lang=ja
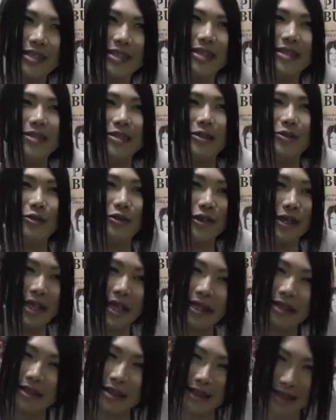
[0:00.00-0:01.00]
好きな仕事やっ
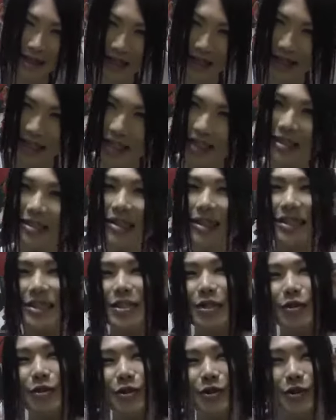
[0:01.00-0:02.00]
てくださいっつって
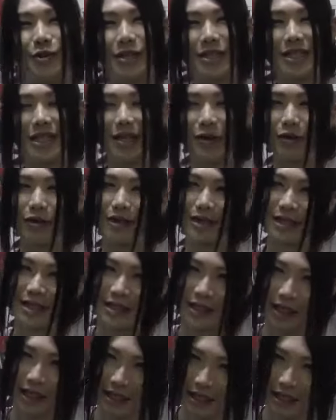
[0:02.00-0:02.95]
仕事をして送り